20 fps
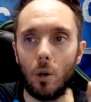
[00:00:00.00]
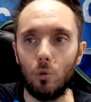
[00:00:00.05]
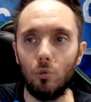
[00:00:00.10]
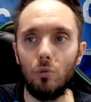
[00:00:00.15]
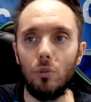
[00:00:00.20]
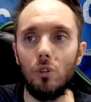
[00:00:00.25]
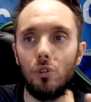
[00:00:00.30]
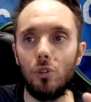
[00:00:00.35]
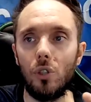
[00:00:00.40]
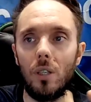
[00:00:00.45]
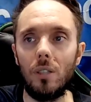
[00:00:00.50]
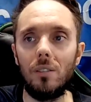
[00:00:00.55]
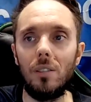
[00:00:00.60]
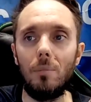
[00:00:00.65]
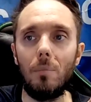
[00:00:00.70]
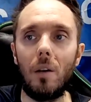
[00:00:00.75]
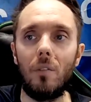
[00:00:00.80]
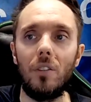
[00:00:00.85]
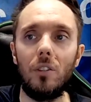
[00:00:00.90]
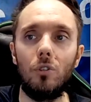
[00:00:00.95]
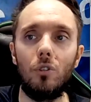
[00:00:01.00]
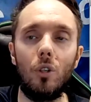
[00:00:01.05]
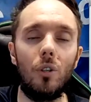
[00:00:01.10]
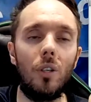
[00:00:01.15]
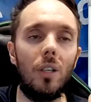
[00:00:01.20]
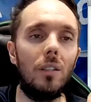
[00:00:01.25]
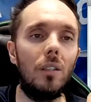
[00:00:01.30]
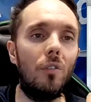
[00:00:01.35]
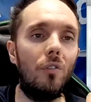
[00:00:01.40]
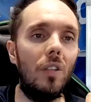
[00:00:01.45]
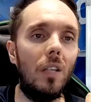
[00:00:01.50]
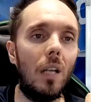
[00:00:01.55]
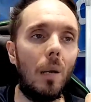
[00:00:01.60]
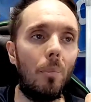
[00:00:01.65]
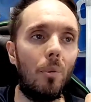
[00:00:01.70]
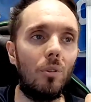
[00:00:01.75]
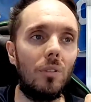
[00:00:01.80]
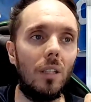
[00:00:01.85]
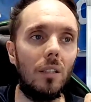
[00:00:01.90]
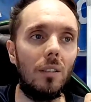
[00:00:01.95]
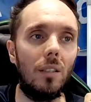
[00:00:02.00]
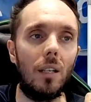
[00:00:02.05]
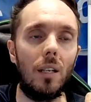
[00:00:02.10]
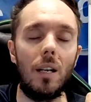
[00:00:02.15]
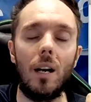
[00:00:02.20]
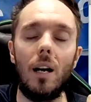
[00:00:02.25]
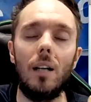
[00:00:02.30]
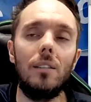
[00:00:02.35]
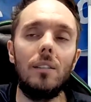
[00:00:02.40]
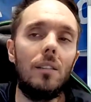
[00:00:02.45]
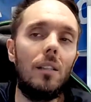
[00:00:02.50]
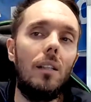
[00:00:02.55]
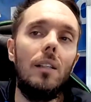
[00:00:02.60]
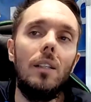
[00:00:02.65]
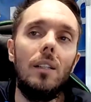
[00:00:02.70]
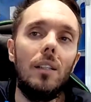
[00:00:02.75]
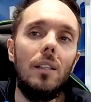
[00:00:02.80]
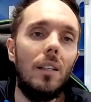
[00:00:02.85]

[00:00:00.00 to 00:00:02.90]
undicesima vittoria di fila portata a casa